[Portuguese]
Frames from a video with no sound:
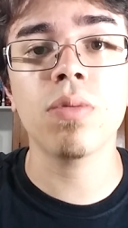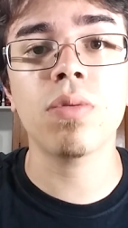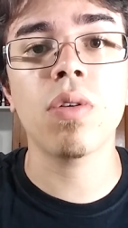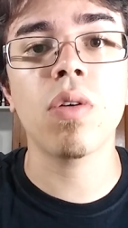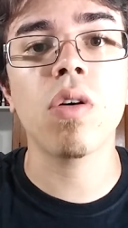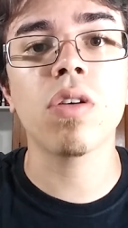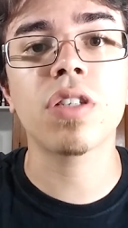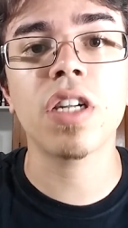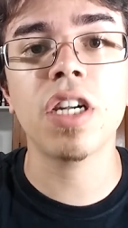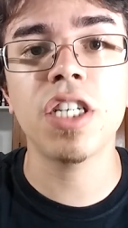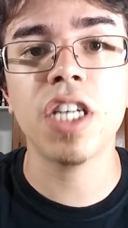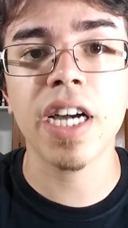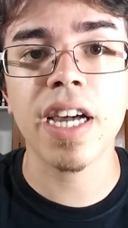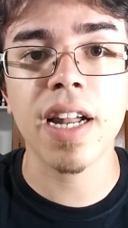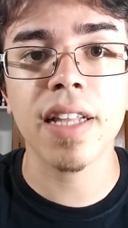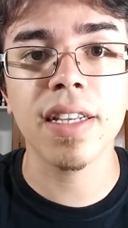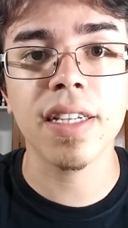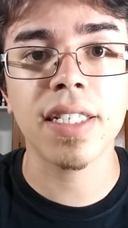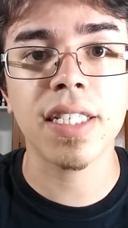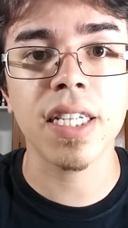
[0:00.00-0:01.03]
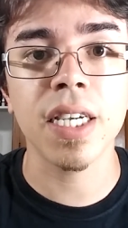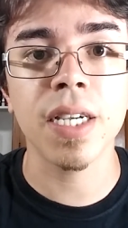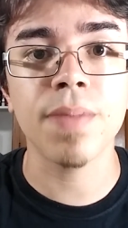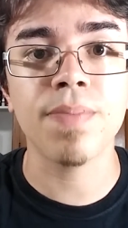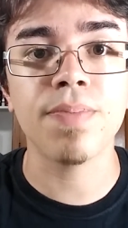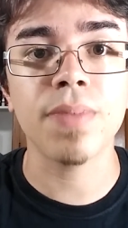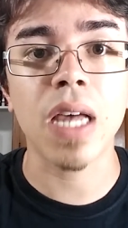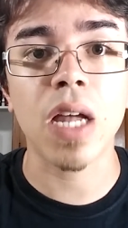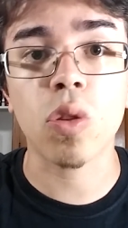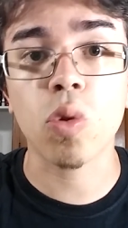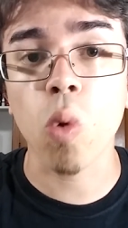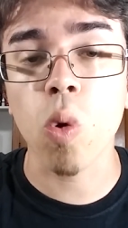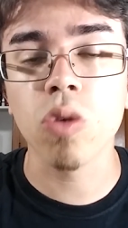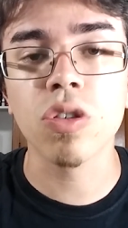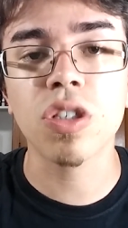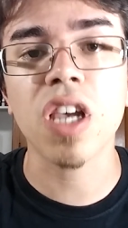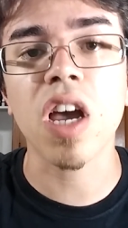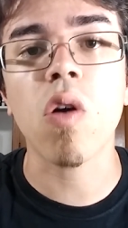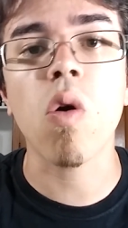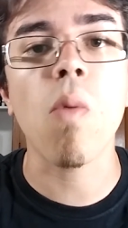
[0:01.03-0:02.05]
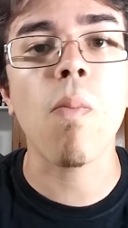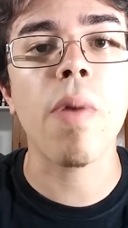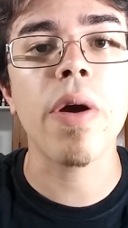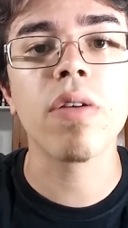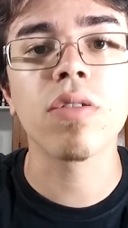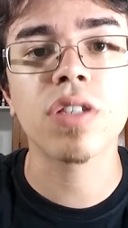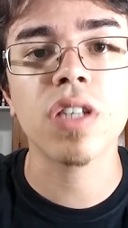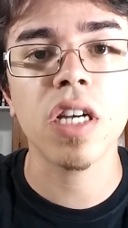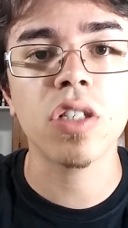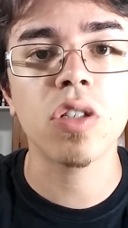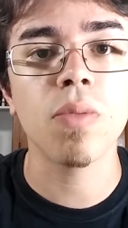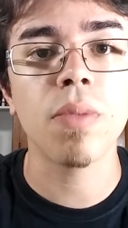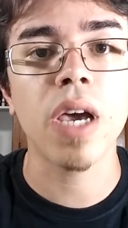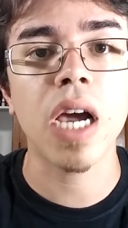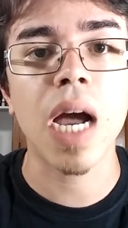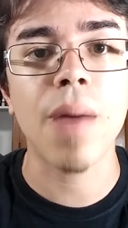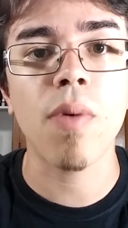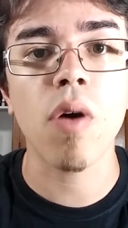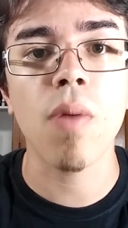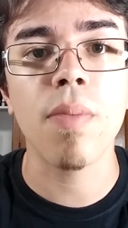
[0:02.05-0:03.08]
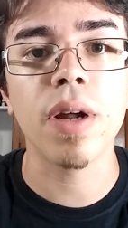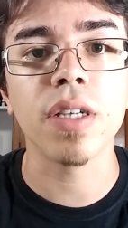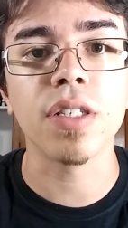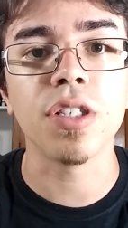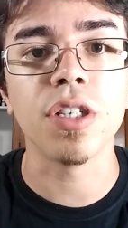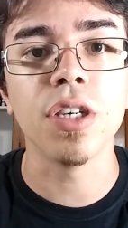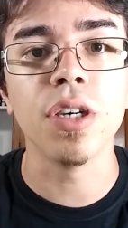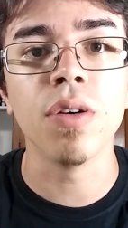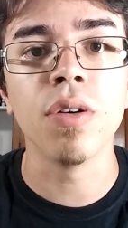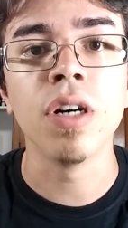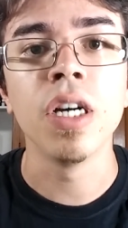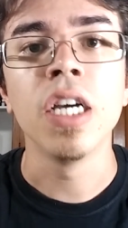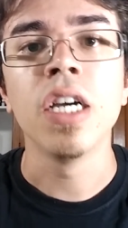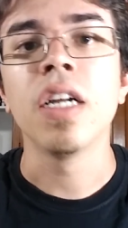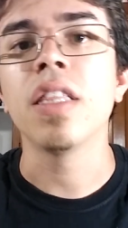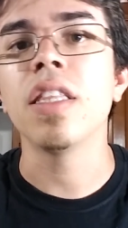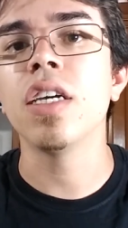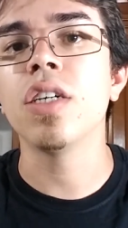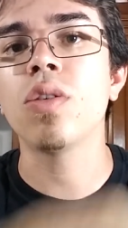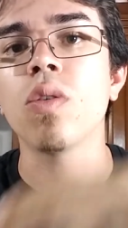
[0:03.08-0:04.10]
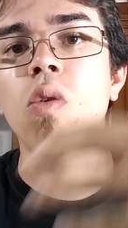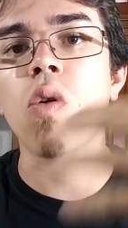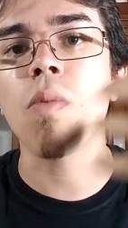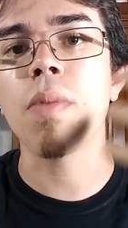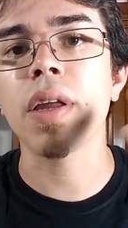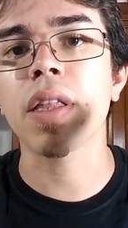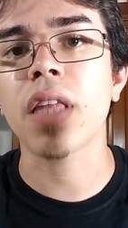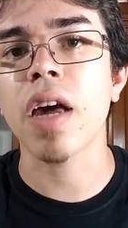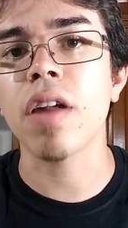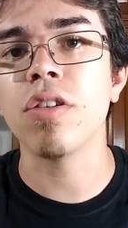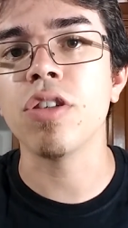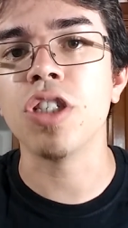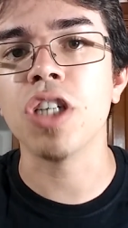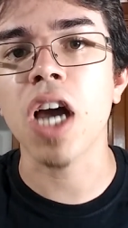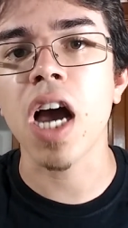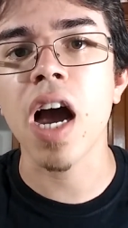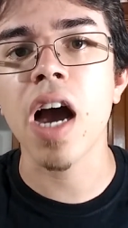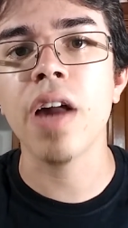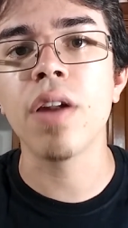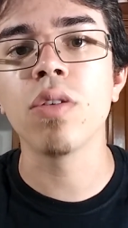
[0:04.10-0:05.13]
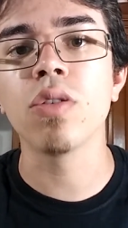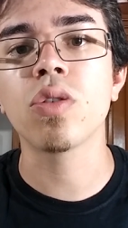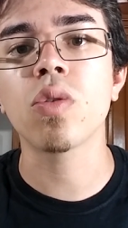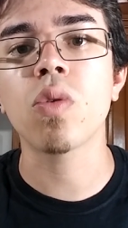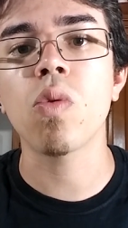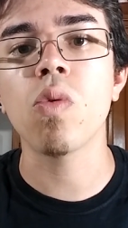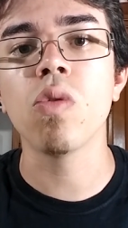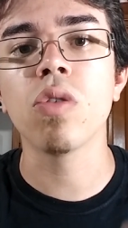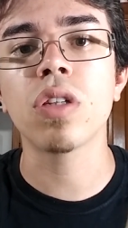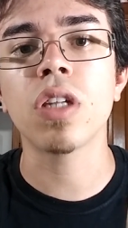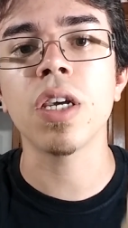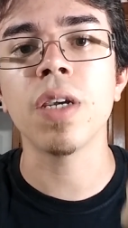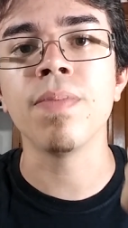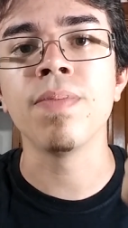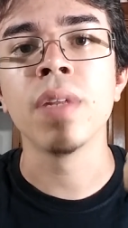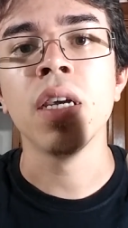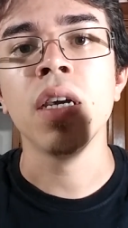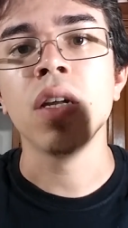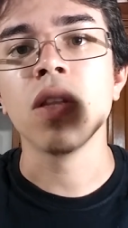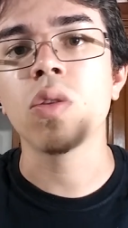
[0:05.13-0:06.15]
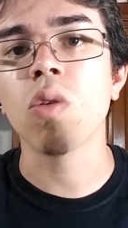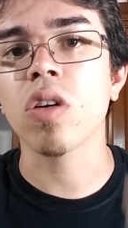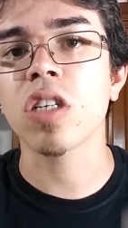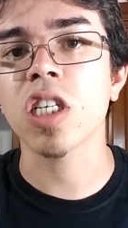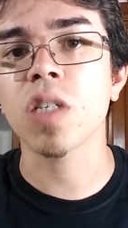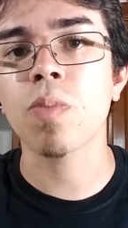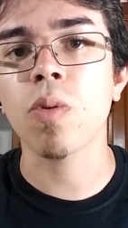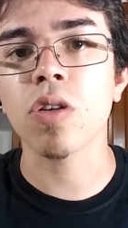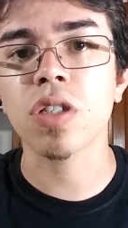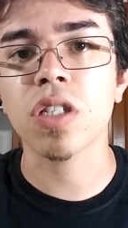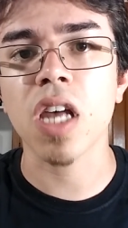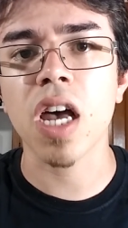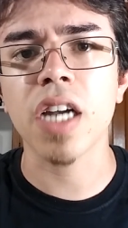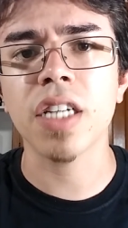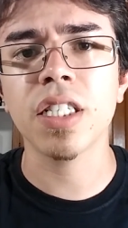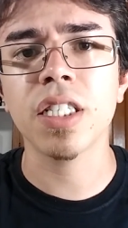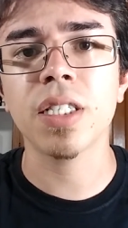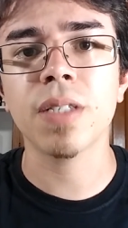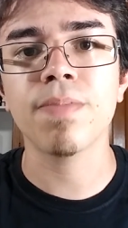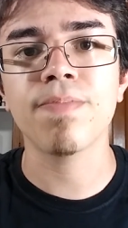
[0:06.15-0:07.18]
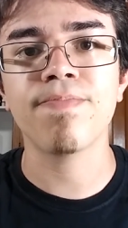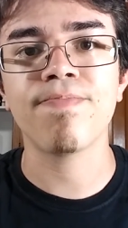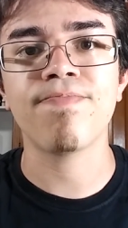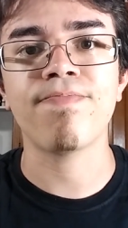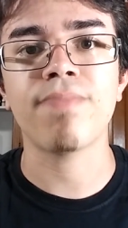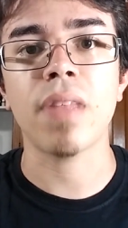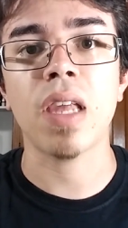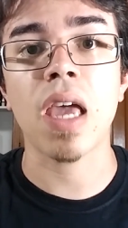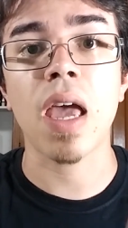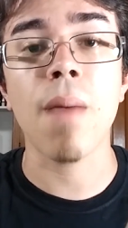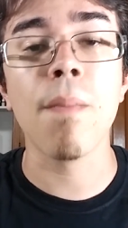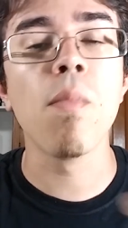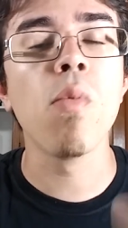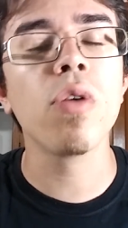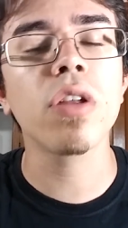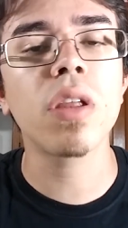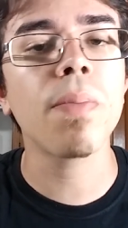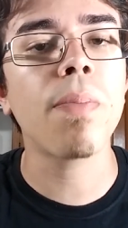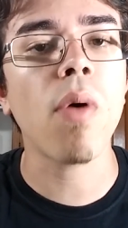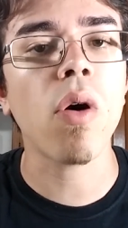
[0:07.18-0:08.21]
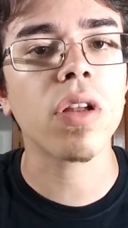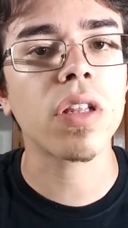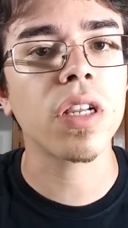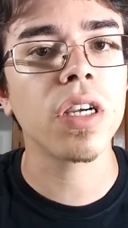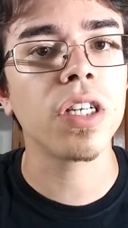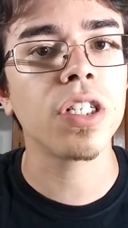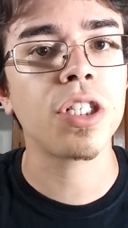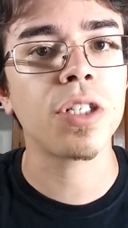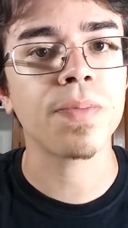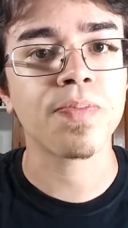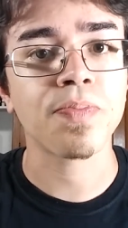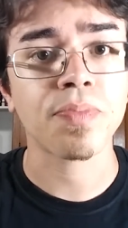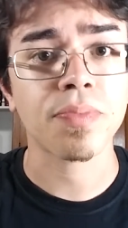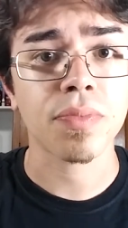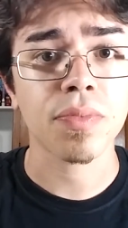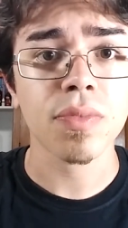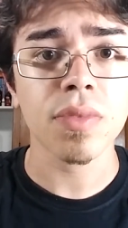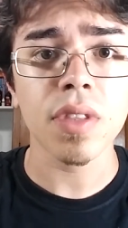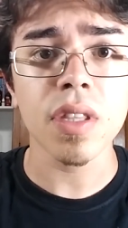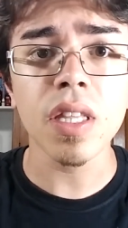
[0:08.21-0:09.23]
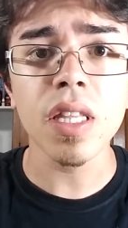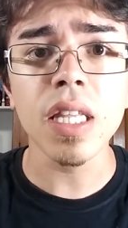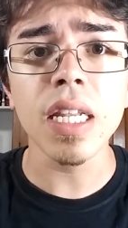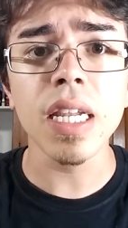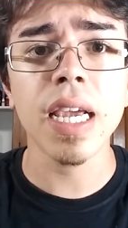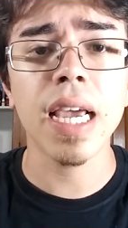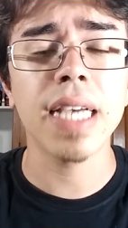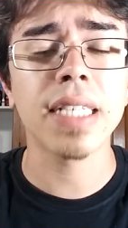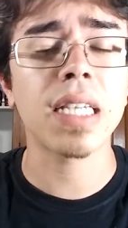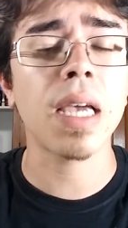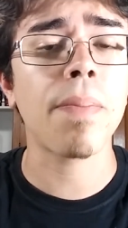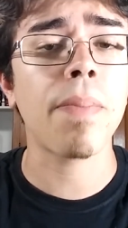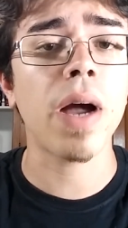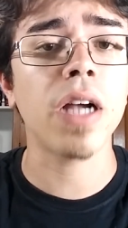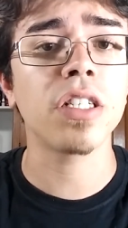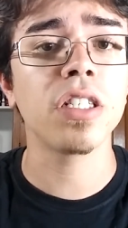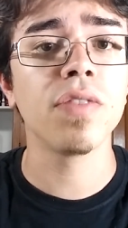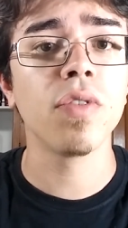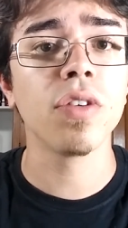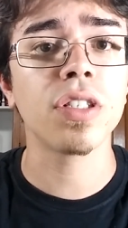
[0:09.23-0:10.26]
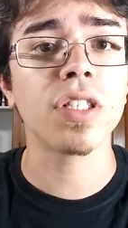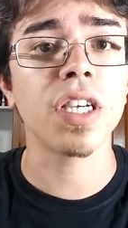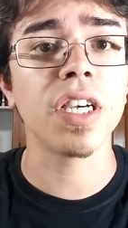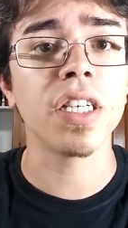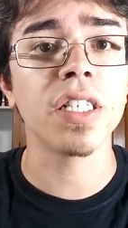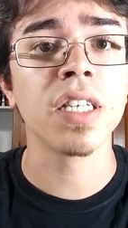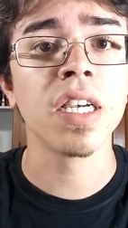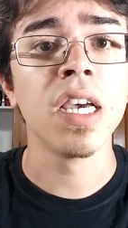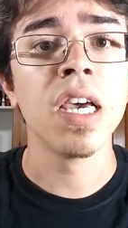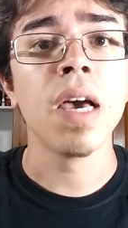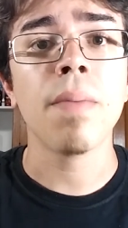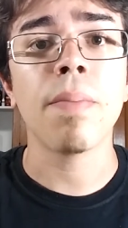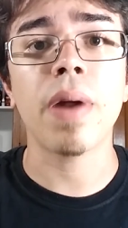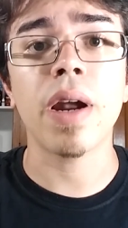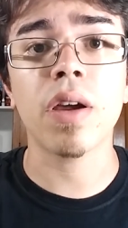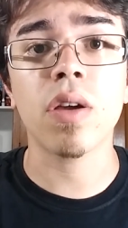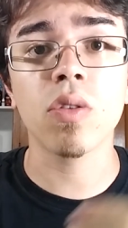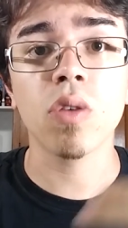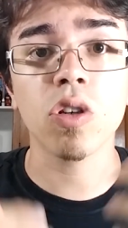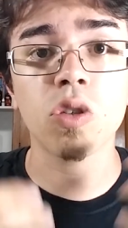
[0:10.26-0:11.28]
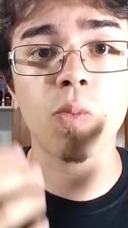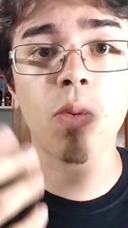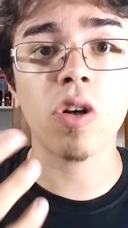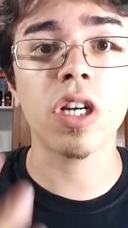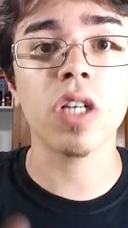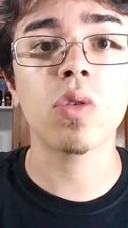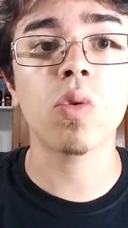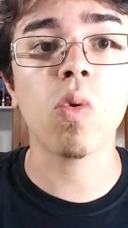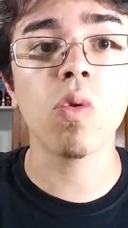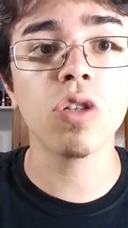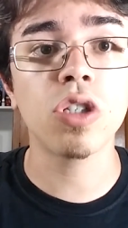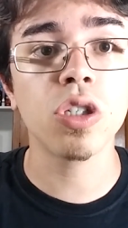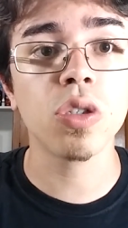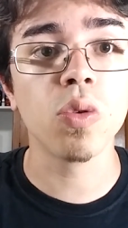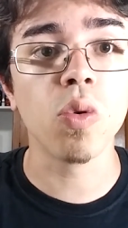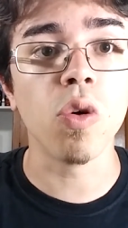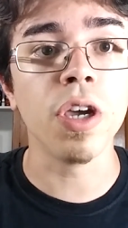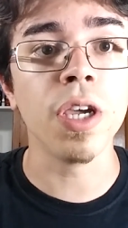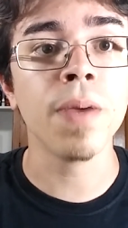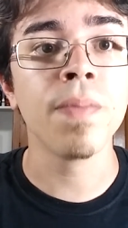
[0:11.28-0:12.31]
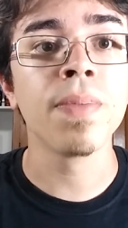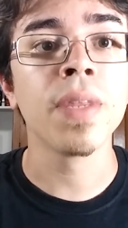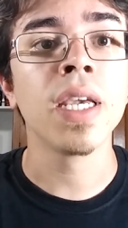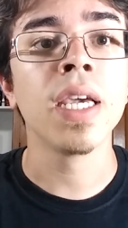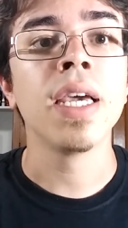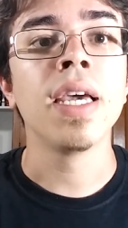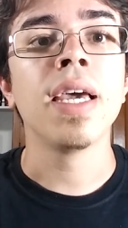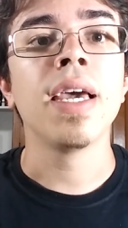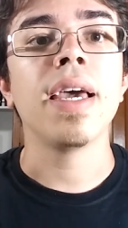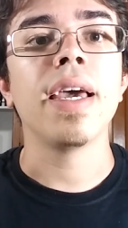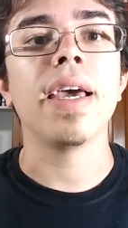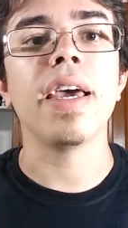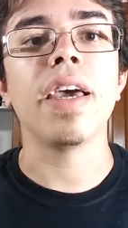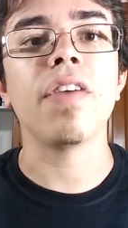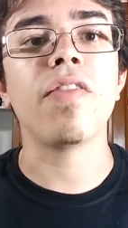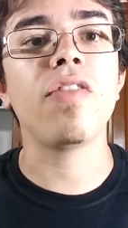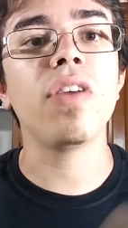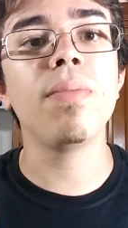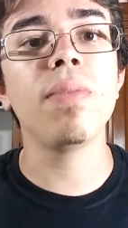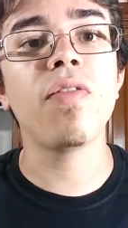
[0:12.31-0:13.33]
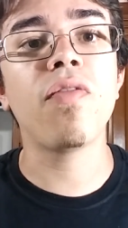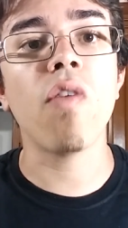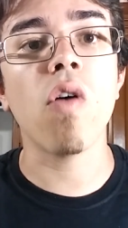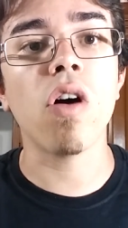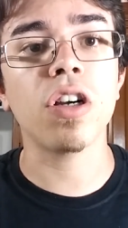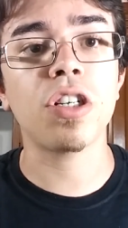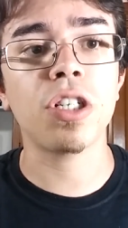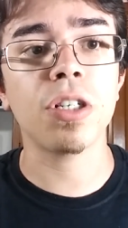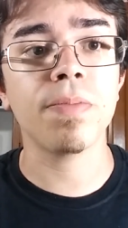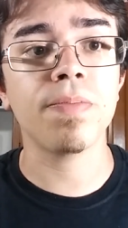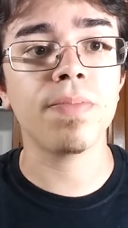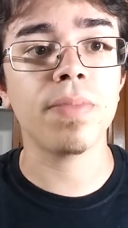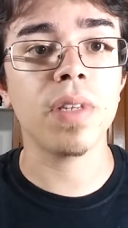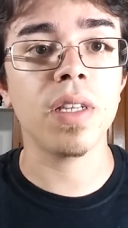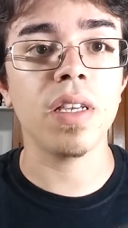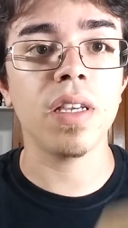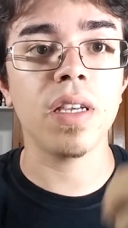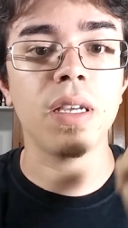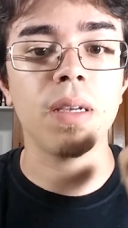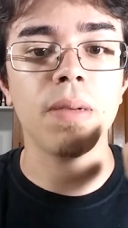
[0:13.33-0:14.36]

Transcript: de assunto, eu gostaria de agradecer a todos que acompanham o site do Mega Power Brasil, deixam comentários diários, curtem nossas postagens. É muito importante essa parte de vocês para que nosso projeto continue é, firme e forte